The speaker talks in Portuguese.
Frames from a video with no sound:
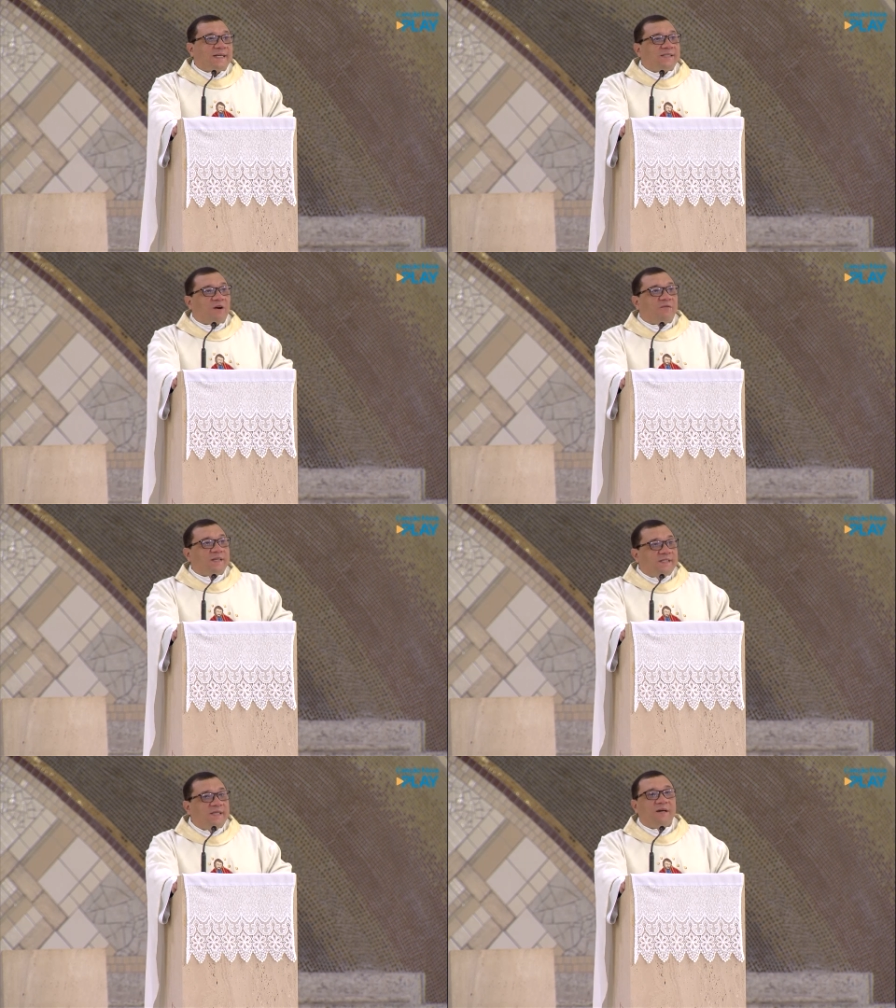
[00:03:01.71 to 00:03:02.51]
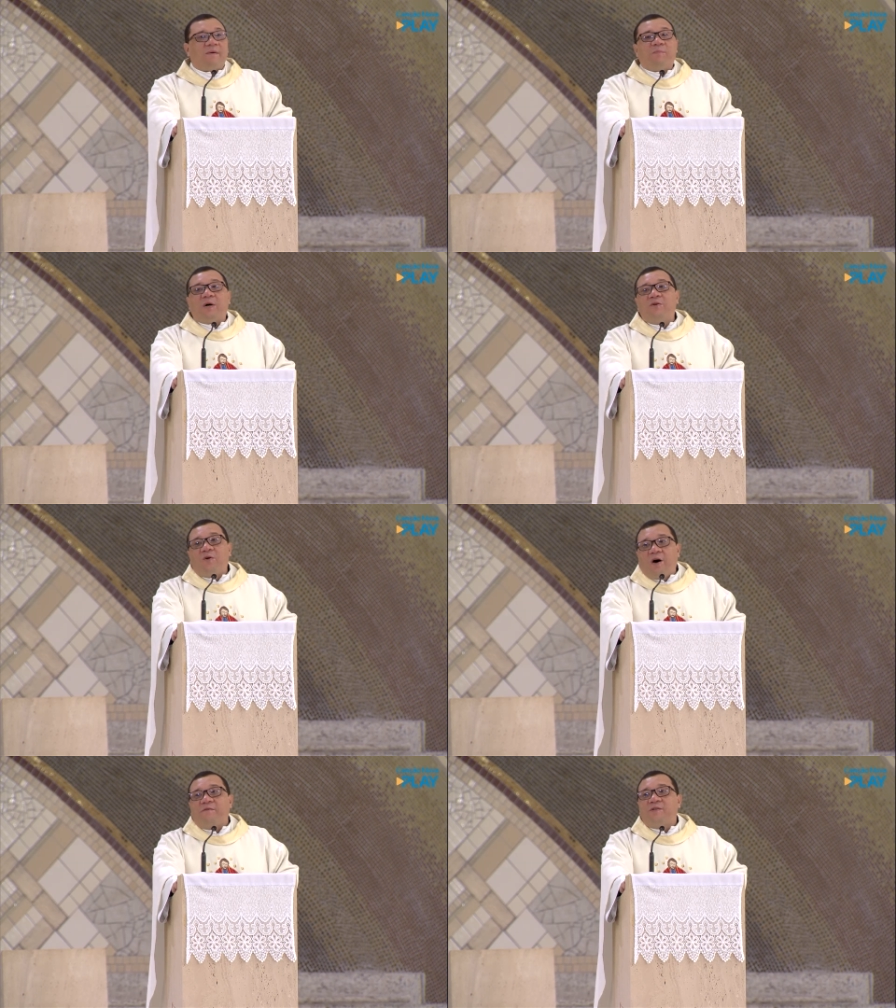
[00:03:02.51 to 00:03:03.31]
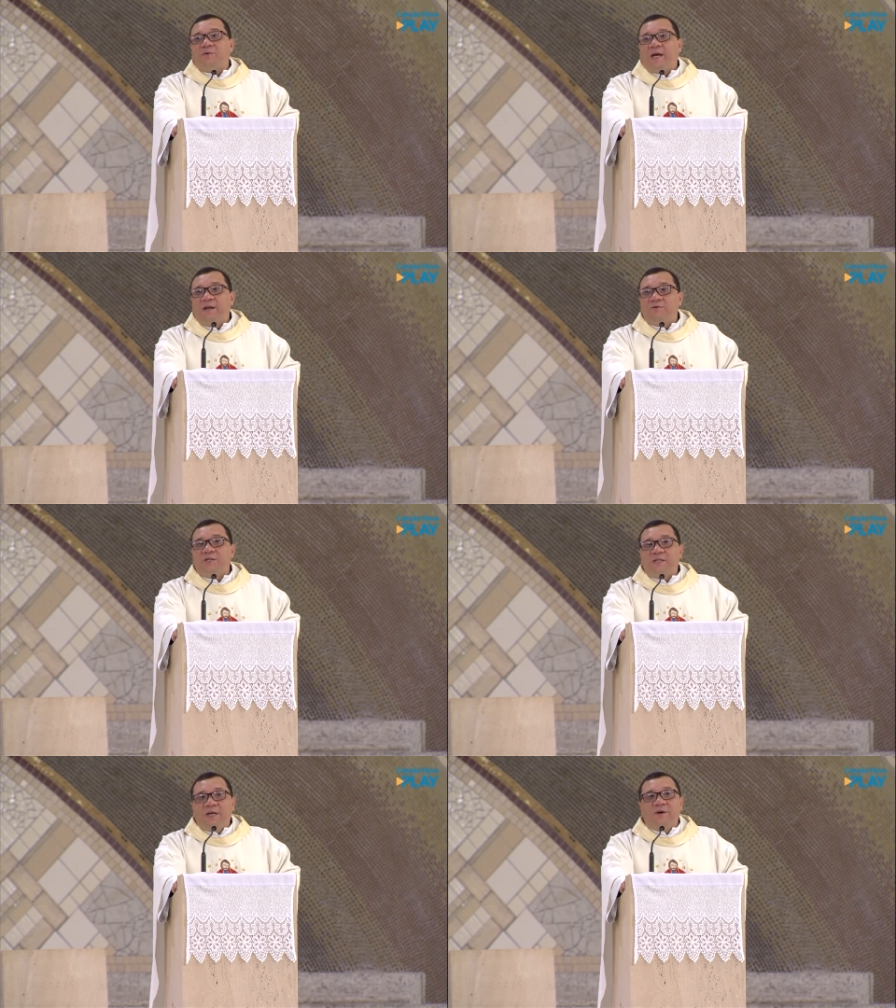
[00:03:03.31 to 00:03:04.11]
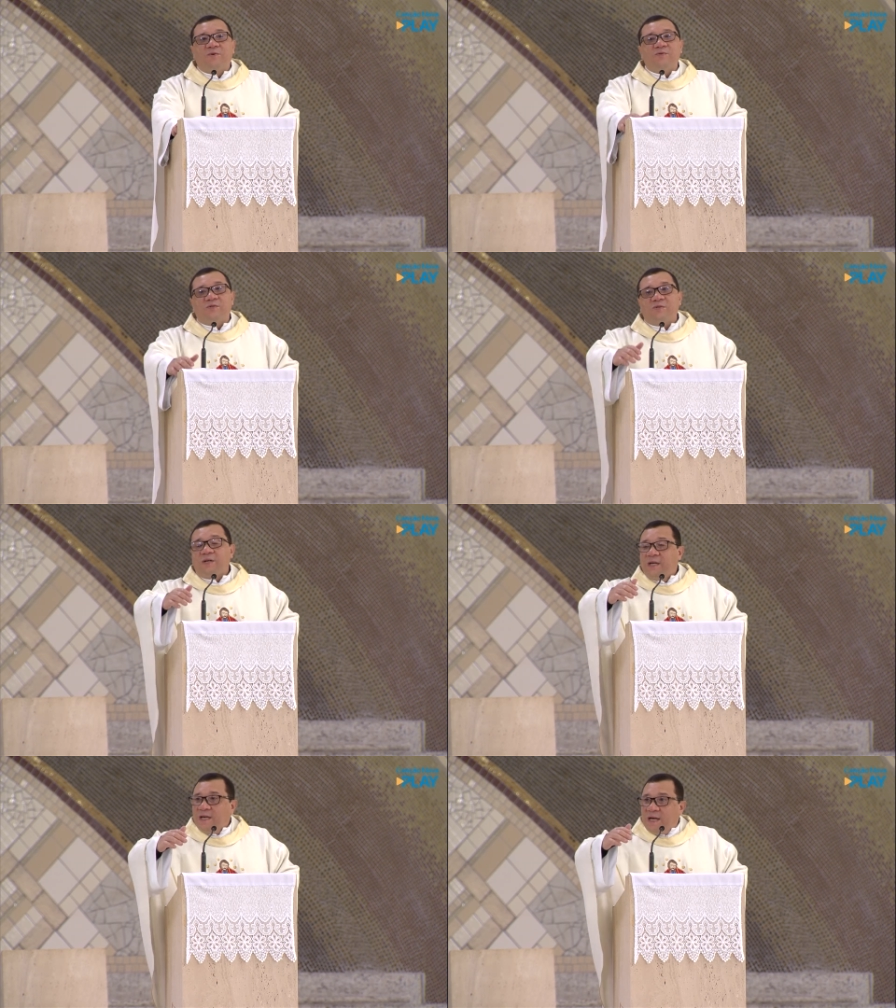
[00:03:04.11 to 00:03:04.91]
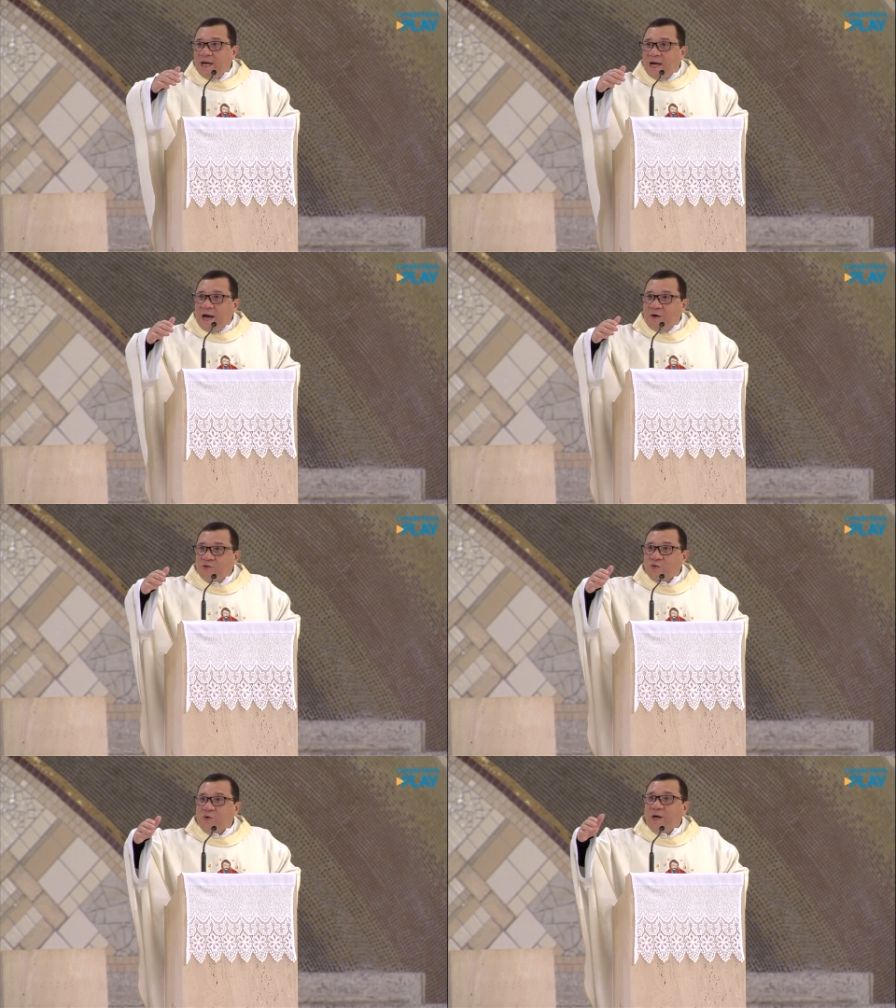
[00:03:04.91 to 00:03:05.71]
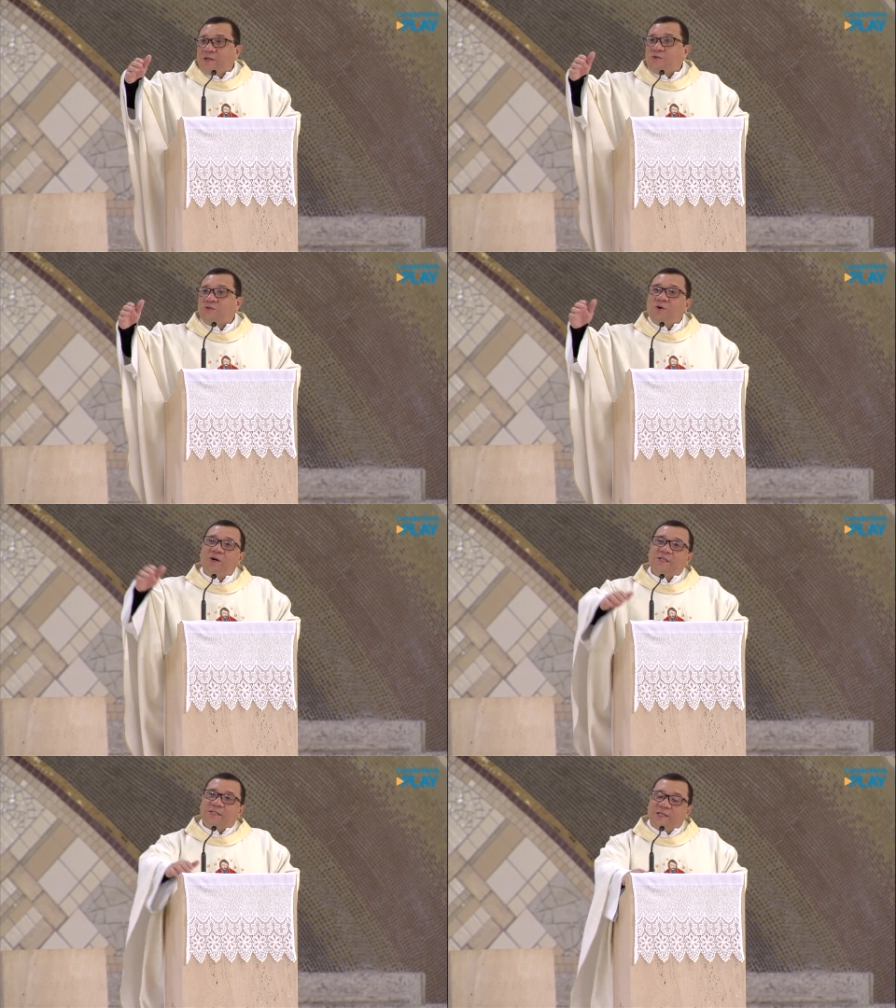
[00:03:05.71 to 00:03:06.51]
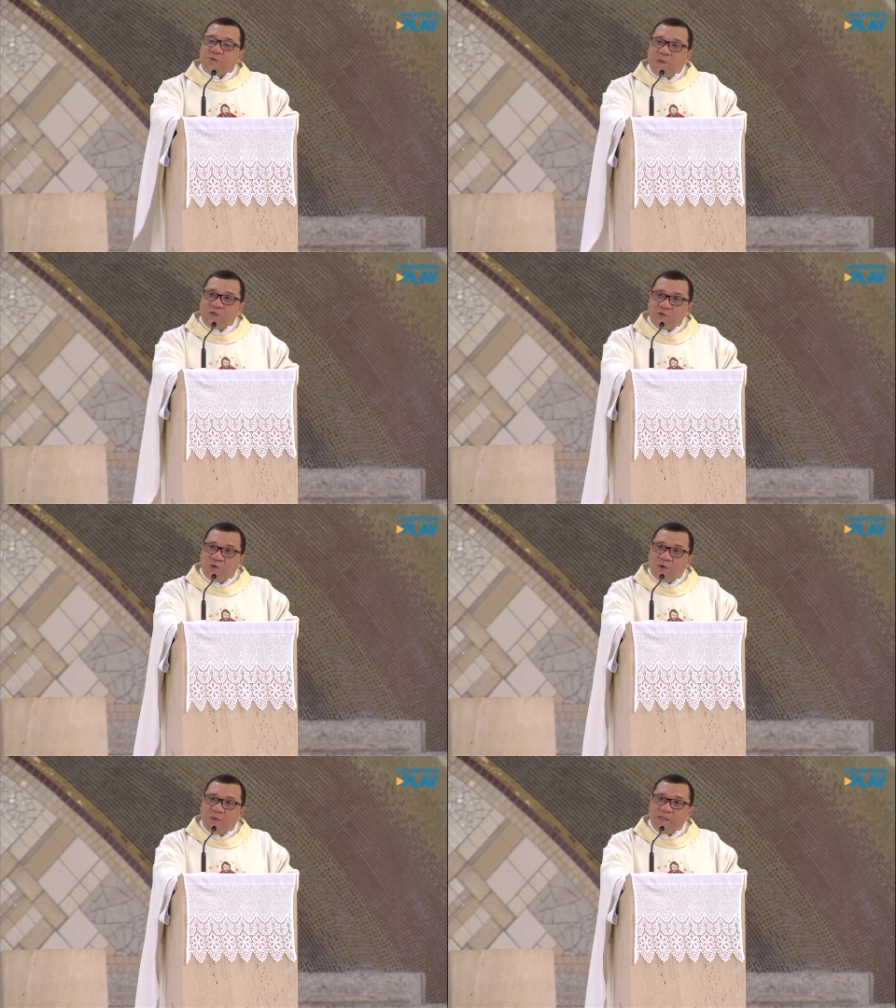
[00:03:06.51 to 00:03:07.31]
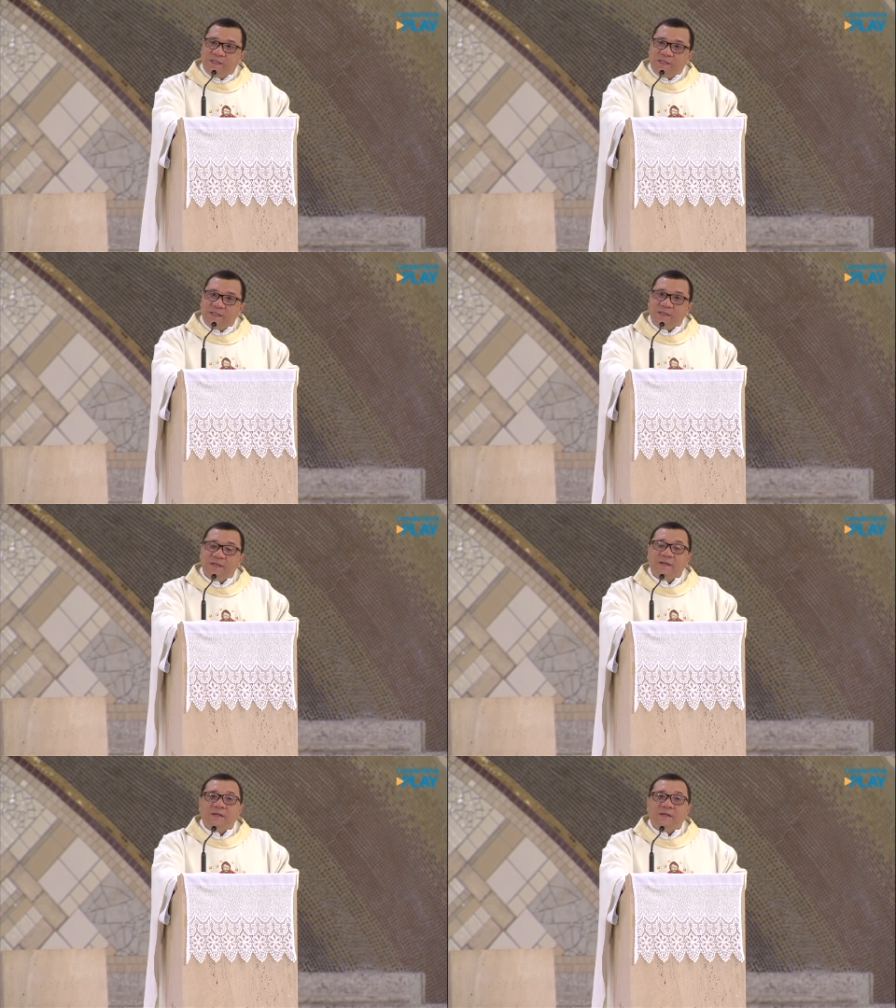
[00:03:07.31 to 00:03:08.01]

da salvação, a boa nova do reino de Deus aos corações das pessoas.